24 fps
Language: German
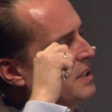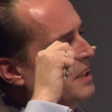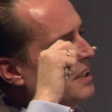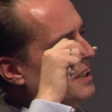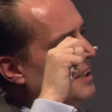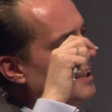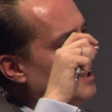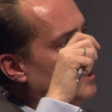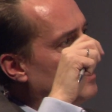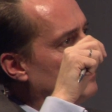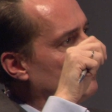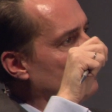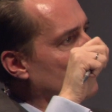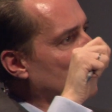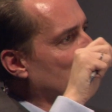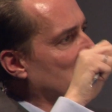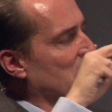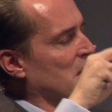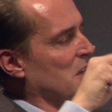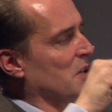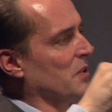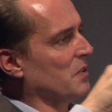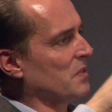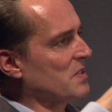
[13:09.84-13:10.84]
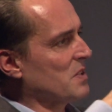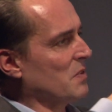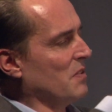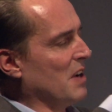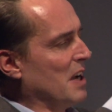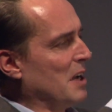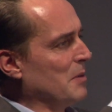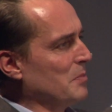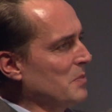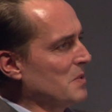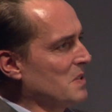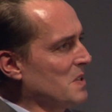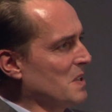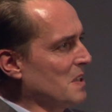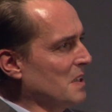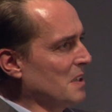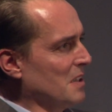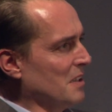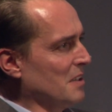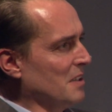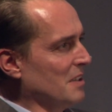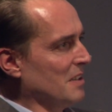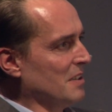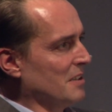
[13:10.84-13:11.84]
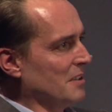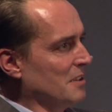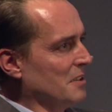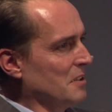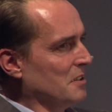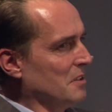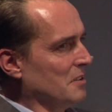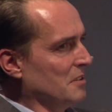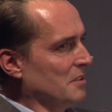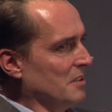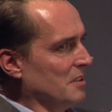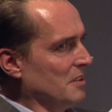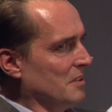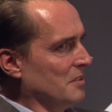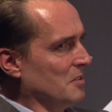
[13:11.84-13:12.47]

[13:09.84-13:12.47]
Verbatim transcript: gegeben und zwar haben Sie äh,